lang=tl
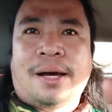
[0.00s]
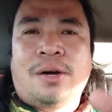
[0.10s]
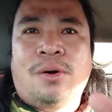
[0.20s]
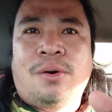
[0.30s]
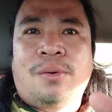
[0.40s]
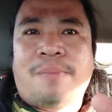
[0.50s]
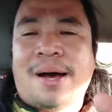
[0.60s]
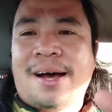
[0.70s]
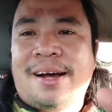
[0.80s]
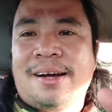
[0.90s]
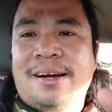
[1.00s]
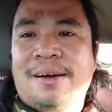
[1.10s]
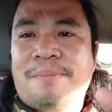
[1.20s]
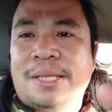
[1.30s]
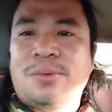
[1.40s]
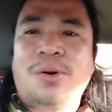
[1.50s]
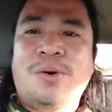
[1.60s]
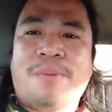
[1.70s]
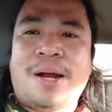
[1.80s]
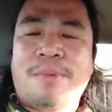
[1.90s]
ano pang
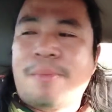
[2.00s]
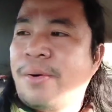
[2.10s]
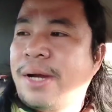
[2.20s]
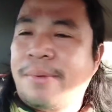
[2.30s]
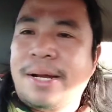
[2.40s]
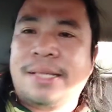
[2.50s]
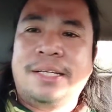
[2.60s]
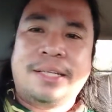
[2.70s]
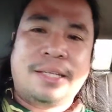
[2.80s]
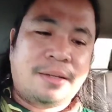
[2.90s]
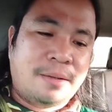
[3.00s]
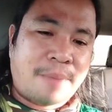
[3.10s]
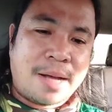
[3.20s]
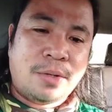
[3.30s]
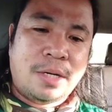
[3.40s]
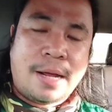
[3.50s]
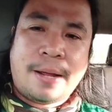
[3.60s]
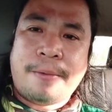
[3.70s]
patulog para mabawi naman natin ating pagod